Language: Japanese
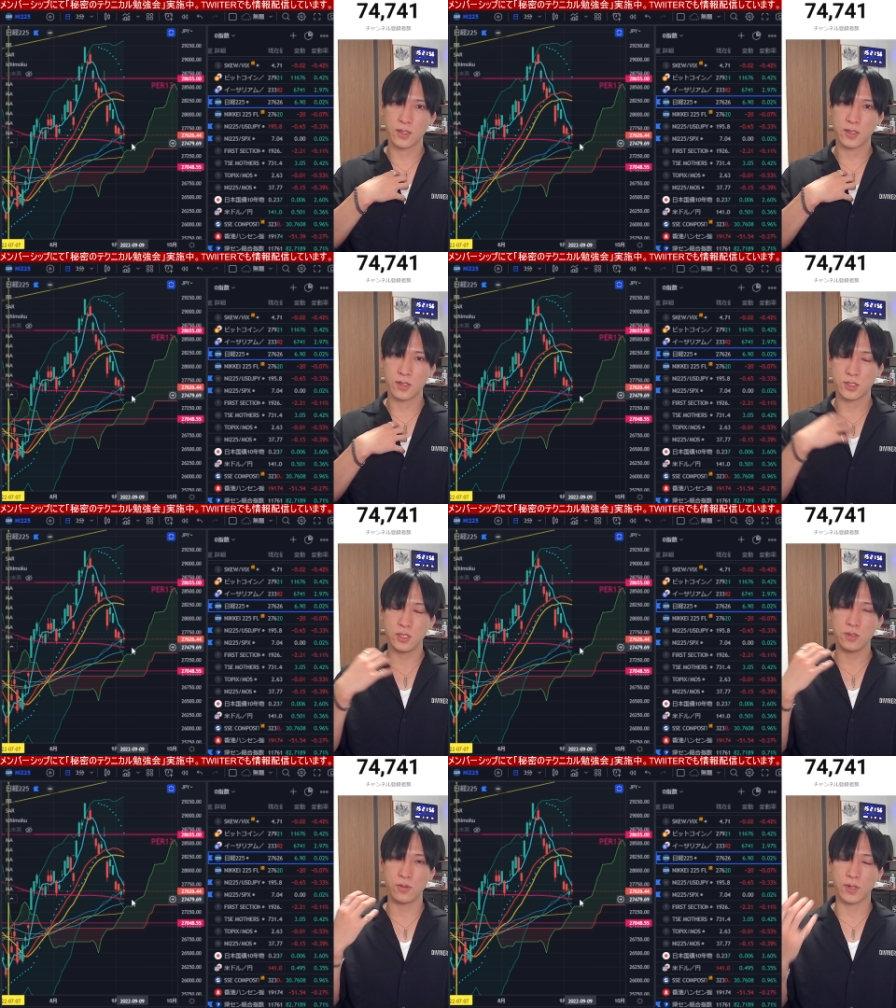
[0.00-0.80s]
信
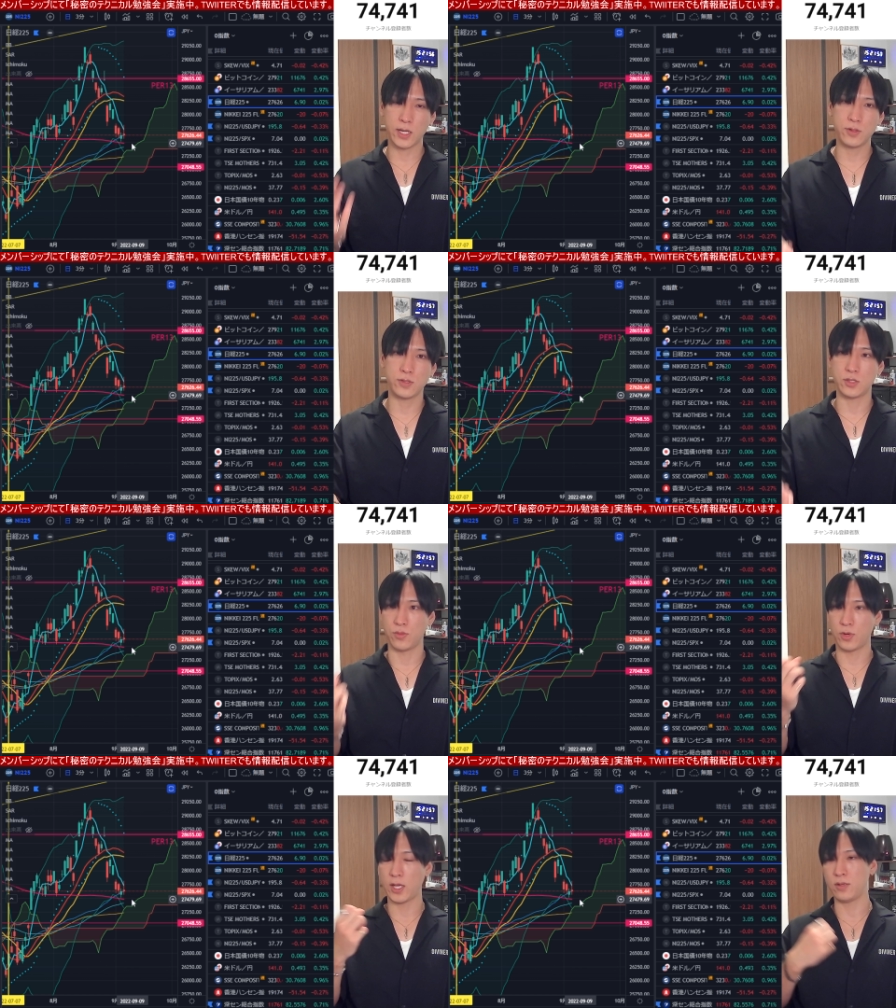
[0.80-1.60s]
用の買いの人たちもも
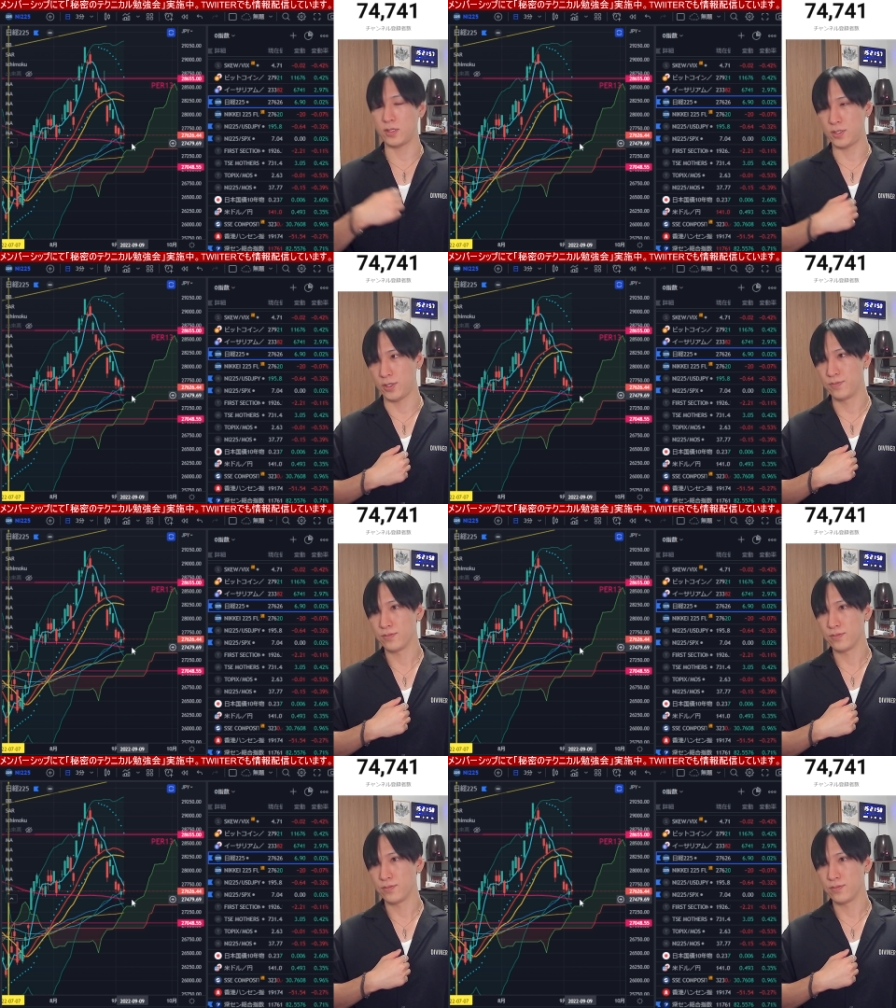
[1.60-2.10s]
らえるんですよ。